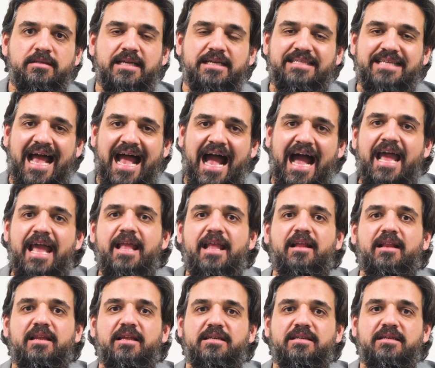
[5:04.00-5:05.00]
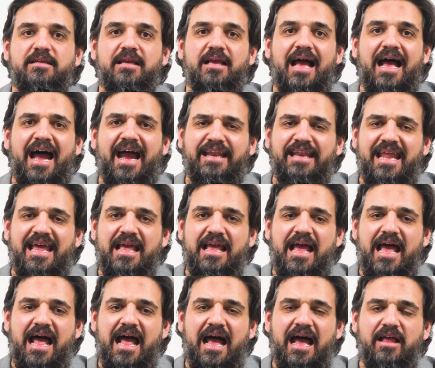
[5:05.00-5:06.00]
dass eigentlich ein
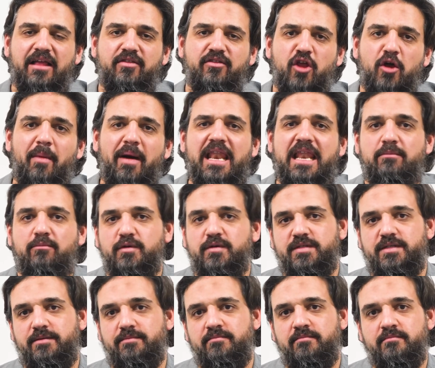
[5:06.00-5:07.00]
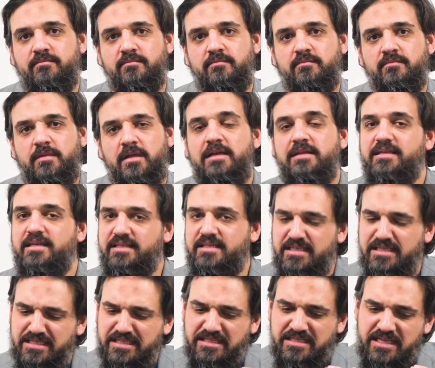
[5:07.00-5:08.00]
normaler Muslim, der
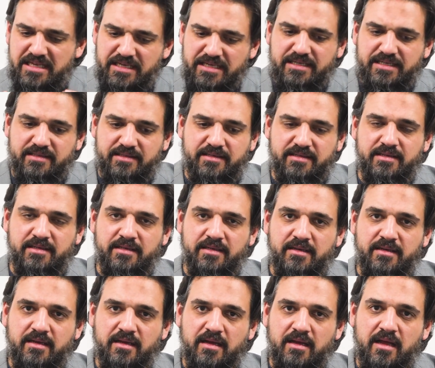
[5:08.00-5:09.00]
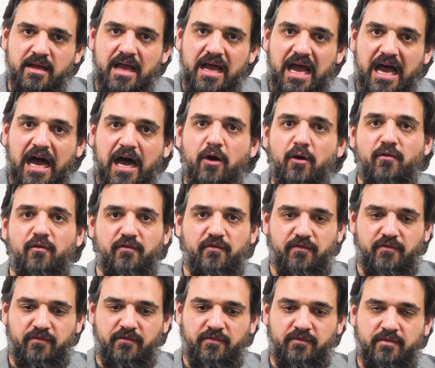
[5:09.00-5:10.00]
sich nicht
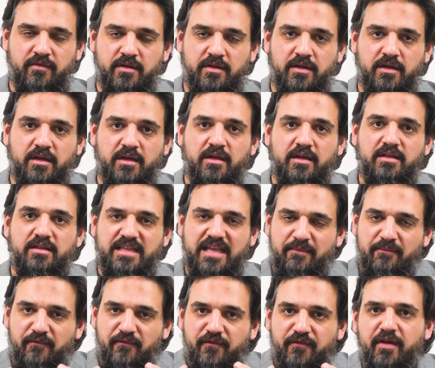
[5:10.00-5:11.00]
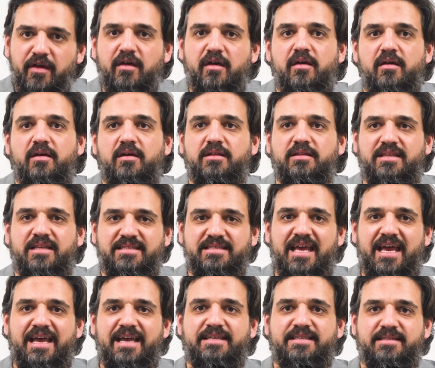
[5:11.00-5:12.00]
auf dem Fiqh, das
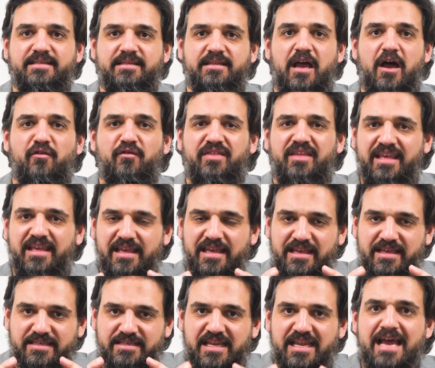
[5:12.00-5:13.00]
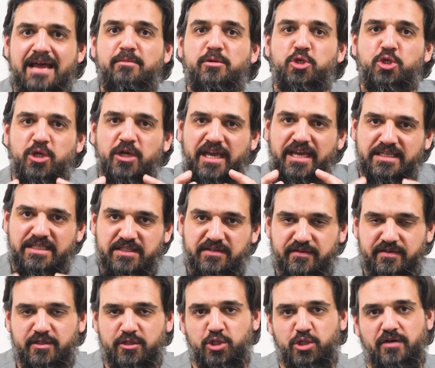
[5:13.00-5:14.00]
heißt auf die islamischen
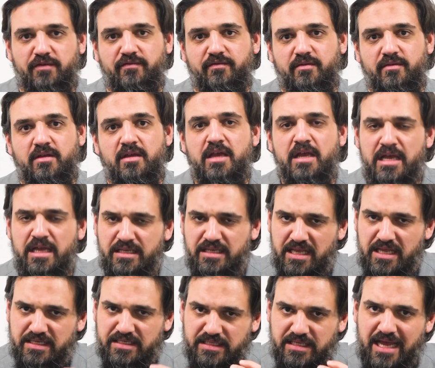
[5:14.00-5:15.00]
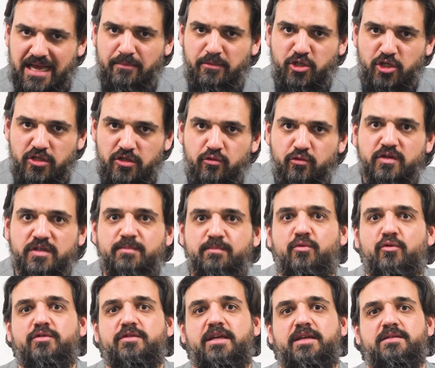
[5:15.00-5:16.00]
Rechtswissenschaften, die islamische
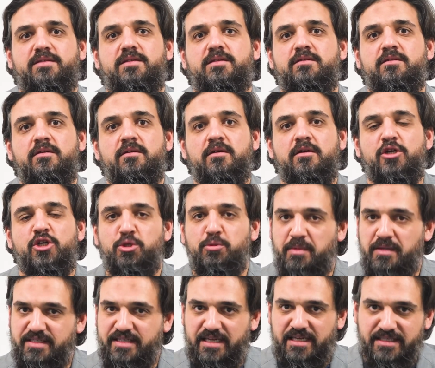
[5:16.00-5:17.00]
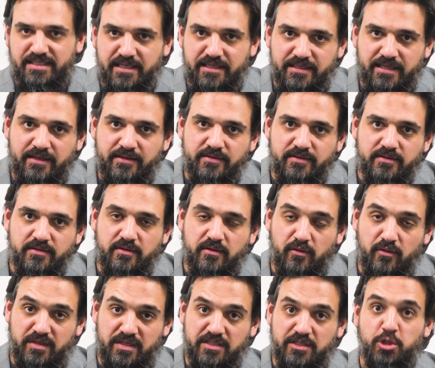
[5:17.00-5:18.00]
Jurisprudenz spezialisiert hat
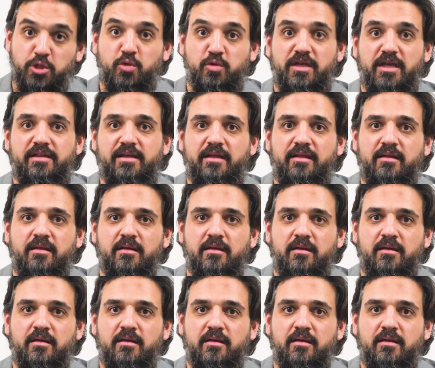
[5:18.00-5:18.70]
und diese studiert hat,